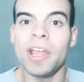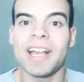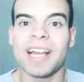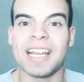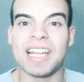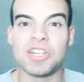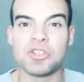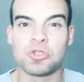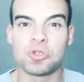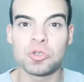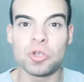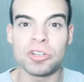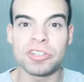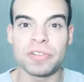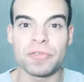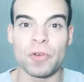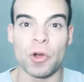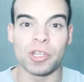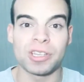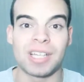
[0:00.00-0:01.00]
galera, estou
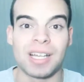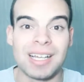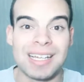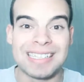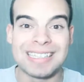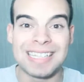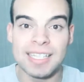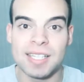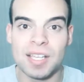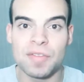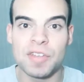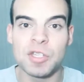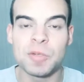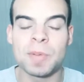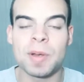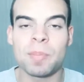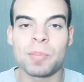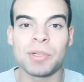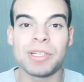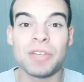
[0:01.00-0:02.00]
de volta, dessa vez
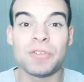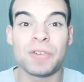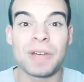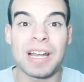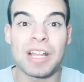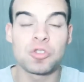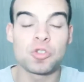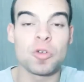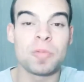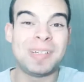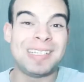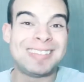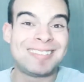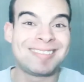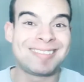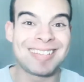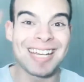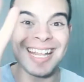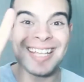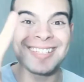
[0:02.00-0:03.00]
para poder falar sobre
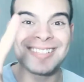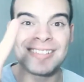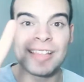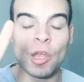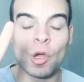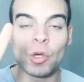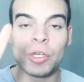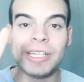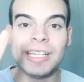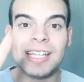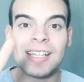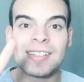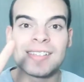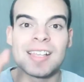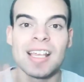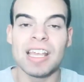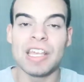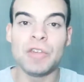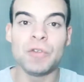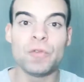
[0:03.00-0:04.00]
três
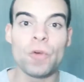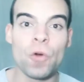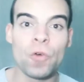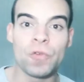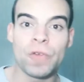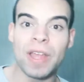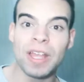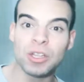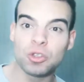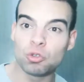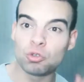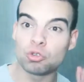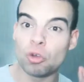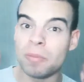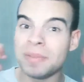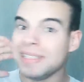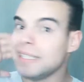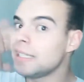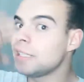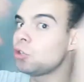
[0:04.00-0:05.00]
teorias envolvendo
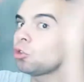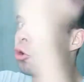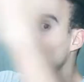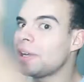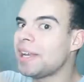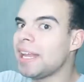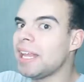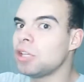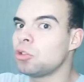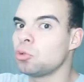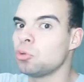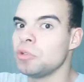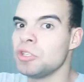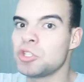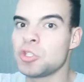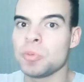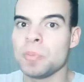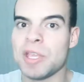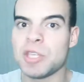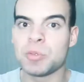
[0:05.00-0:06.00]
Dominique Toredo,
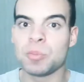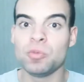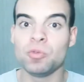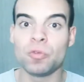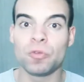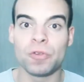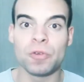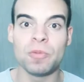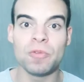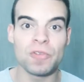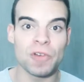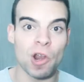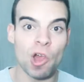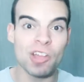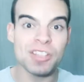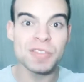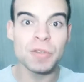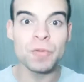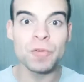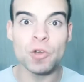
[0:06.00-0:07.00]
isso mesmo, no filme
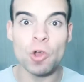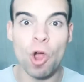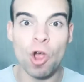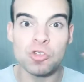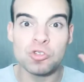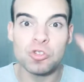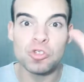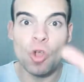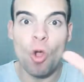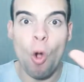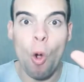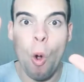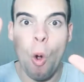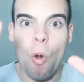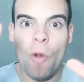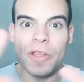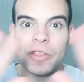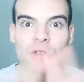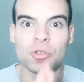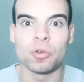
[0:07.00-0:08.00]
Velozes e Furiosos
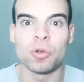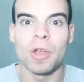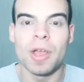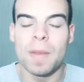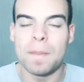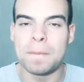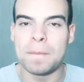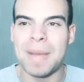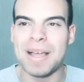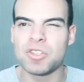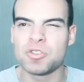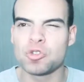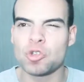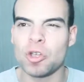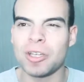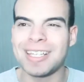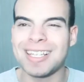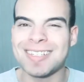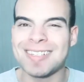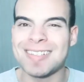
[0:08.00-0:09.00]
8, mas
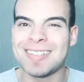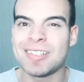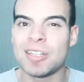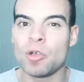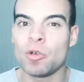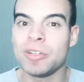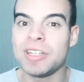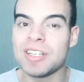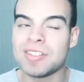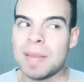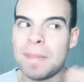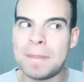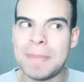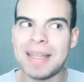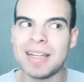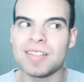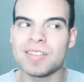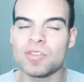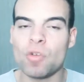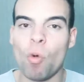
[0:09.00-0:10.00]
só que essas teorias
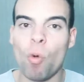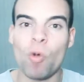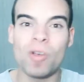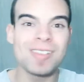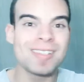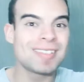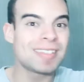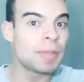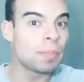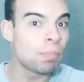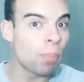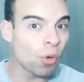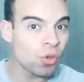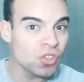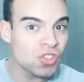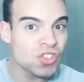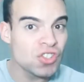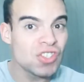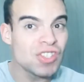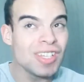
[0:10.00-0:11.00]
apenas são coisas que
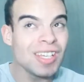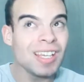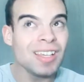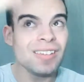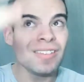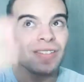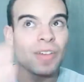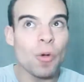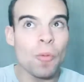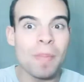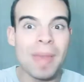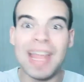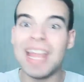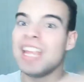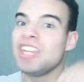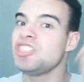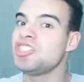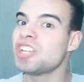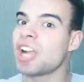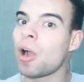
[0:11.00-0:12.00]

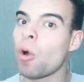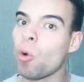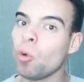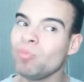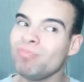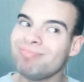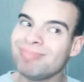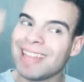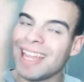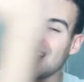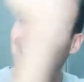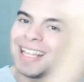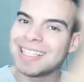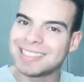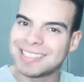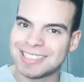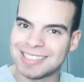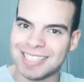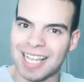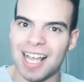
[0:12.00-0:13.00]
possivelmente
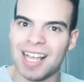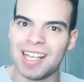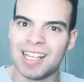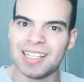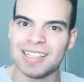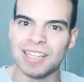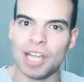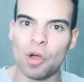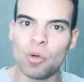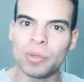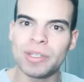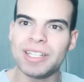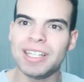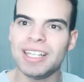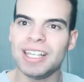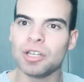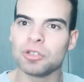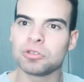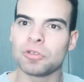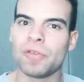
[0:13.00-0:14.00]
aconteça, não
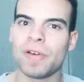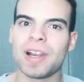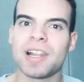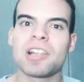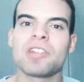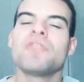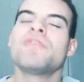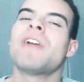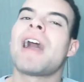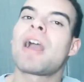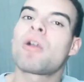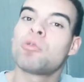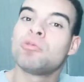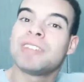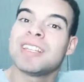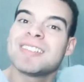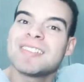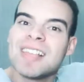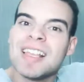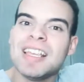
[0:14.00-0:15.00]
que eu tô falando vai
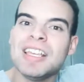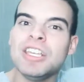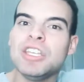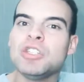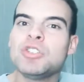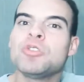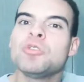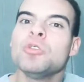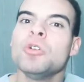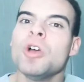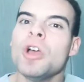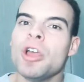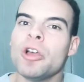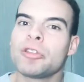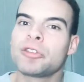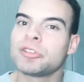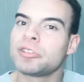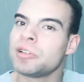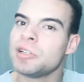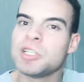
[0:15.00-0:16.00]
acontecer isso,
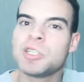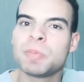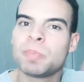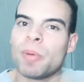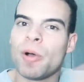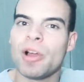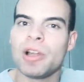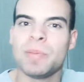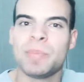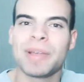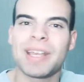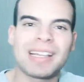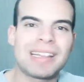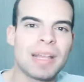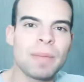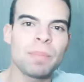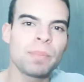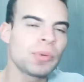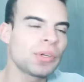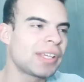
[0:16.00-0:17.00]
eu tô dando spoiler, porque
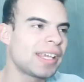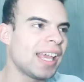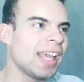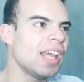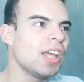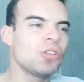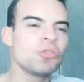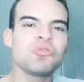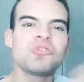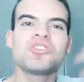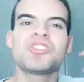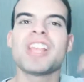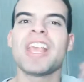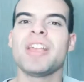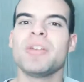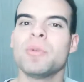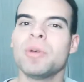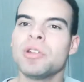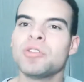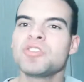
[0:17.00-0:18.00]
até porque eu não
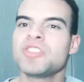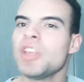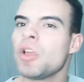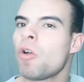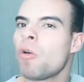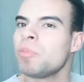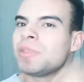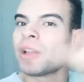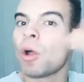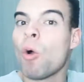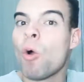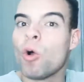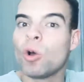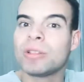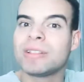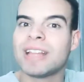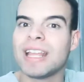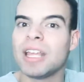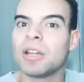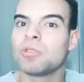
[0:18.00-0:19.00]
sei, eu não sei como tá o
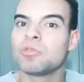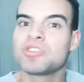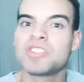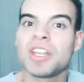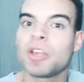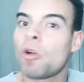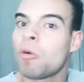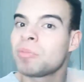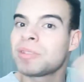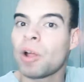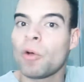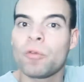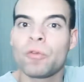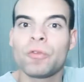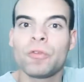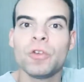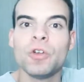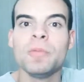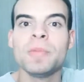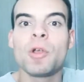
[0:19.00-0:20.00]
roteiro, eu não sei como tá o
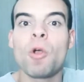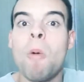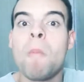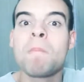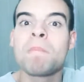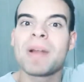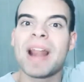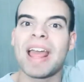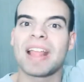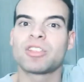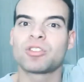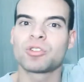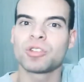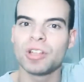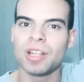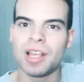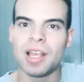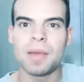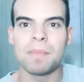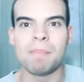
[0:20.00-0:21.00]
filme completo,
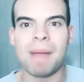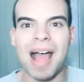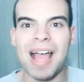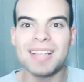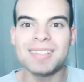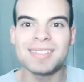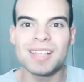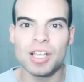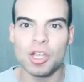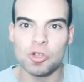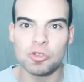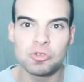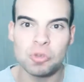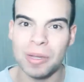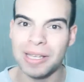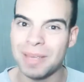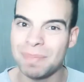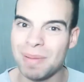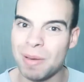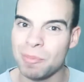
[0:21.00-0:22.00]
mas eu
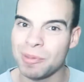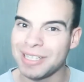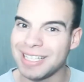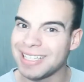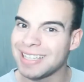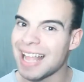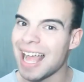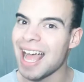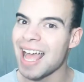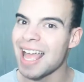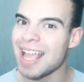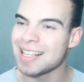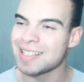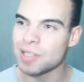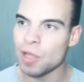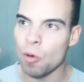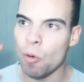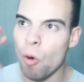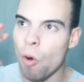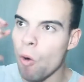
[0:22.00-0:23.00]
estou aqui para poder dar
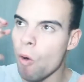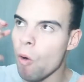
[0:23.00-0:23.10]
essa